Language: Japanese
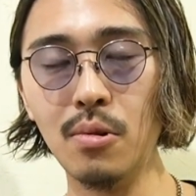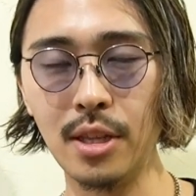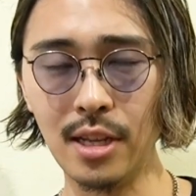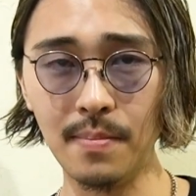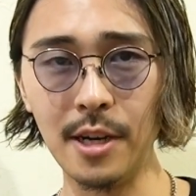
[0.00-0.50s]
大
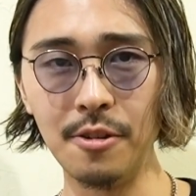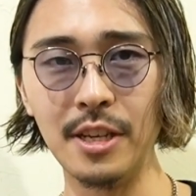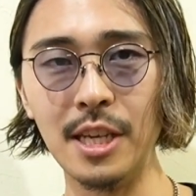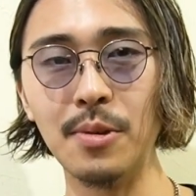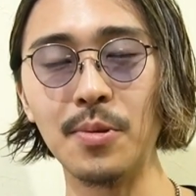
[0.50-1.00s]
手のアパレル
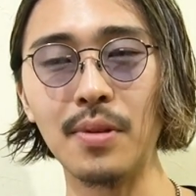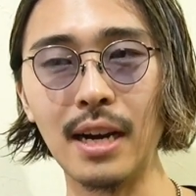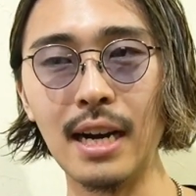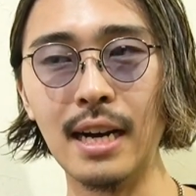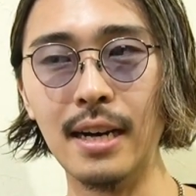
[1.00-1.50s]
企業と
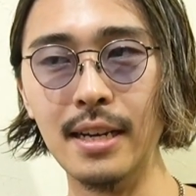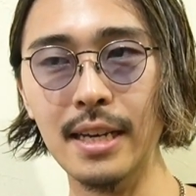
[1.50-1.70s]
かが、